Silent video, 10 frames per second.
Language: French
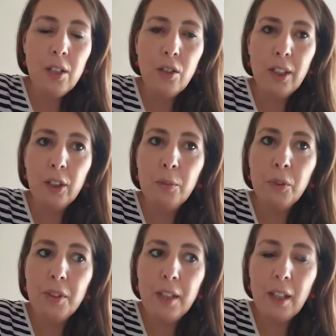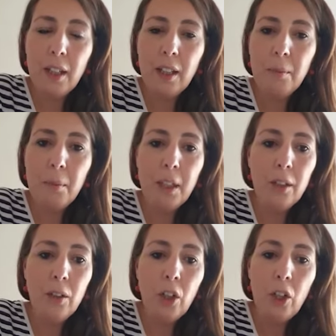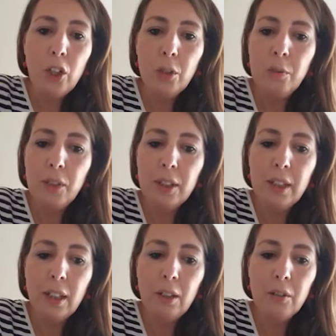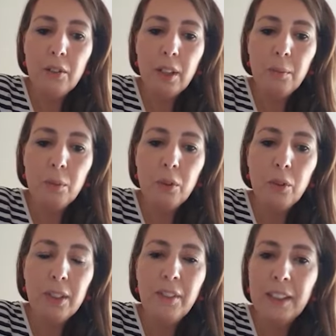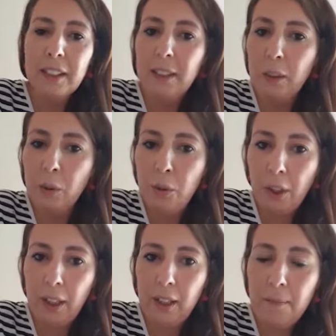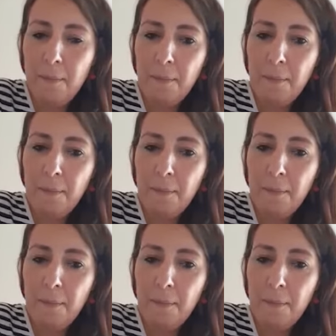santé communautaire, mais communautaire en termes de diversité culturelle.